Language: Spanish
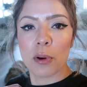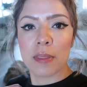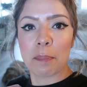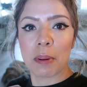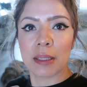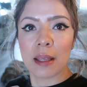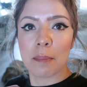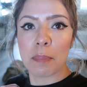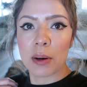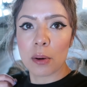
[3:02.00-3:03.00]
Voy de pata
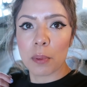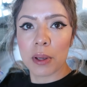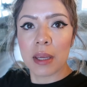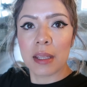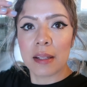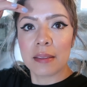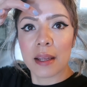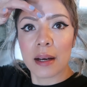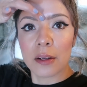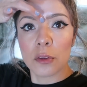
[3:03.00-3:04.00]
de perro. Voy a ir a
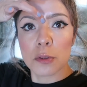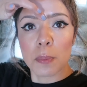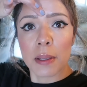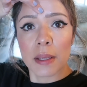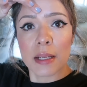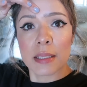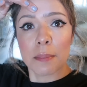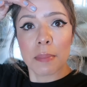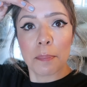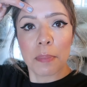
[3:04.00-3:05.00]
entregar dos playeras
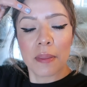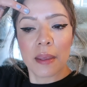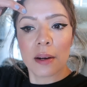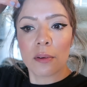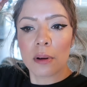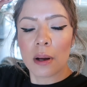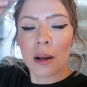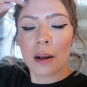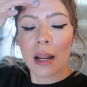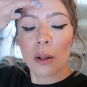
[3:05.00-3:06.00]
que me pidieron
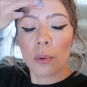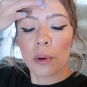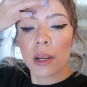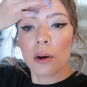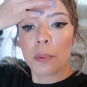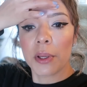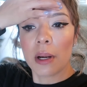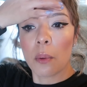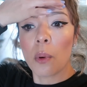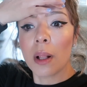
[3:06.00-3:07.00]
al correo. Voy a
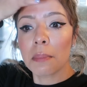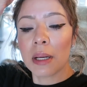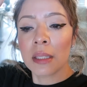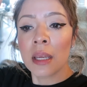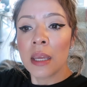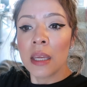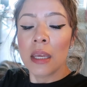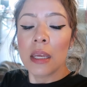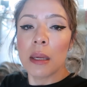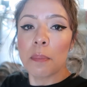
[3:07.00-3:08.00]
ir a Walmart.
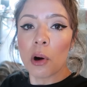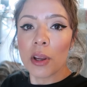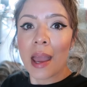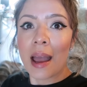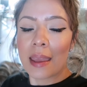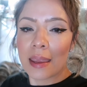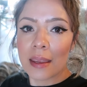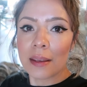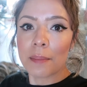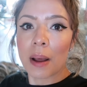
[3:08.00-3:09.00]
Y voy a
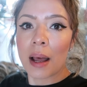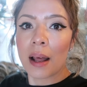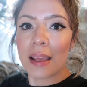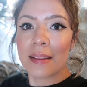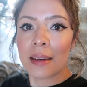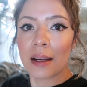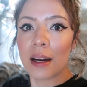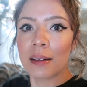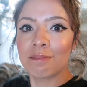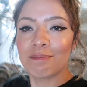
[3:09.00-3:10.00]
ir a
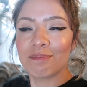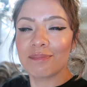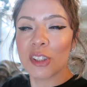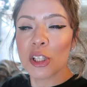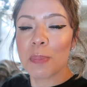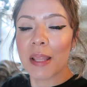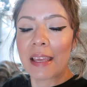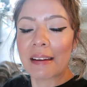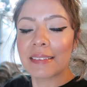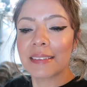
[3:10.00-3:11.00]
entregar dos
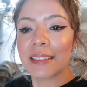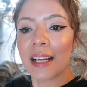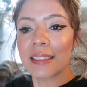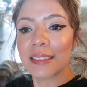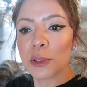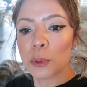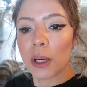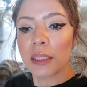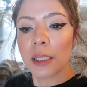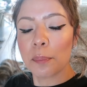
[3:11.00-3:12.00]
playeras hasta su
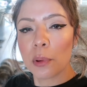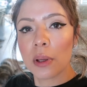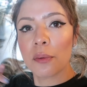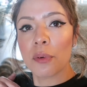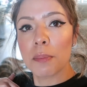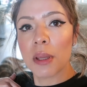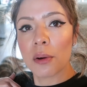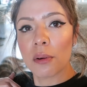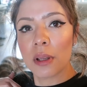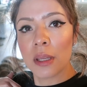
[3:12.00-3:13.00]
casa porque fue mi
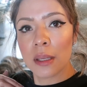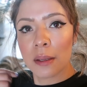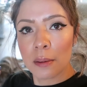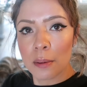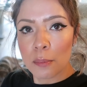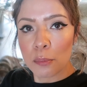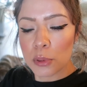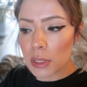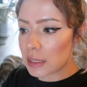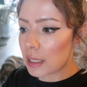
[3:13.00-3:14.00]
error y
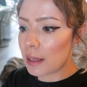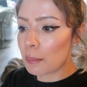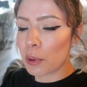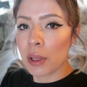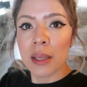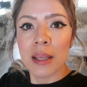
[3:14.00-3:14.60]
pues hasta allá voy.